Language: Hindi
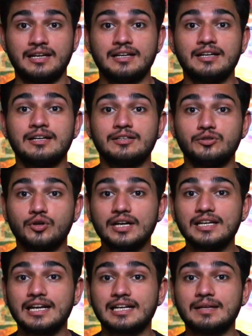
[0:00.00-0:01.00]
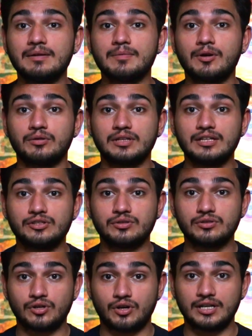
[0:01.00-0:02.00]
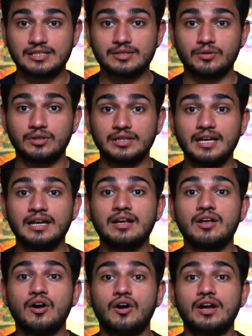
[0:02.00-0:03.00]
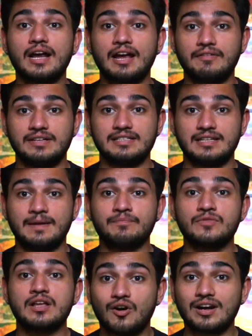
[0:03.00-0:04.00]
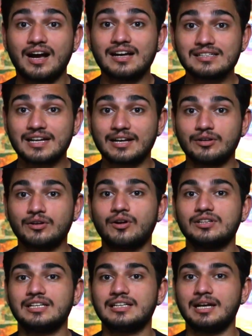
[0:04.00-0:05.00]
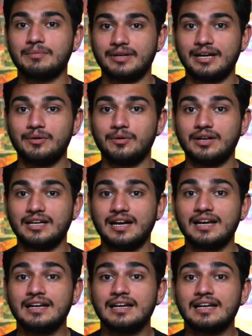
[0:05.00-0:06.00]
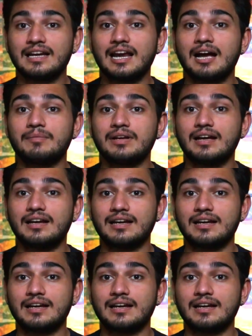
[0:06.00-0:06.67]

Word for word: से जो कि देखने में बहुत ही चौड़े से होते और हैवी से और आज टेक्नोलॉजी इतनी अपग्रेड हो गई है कि हमें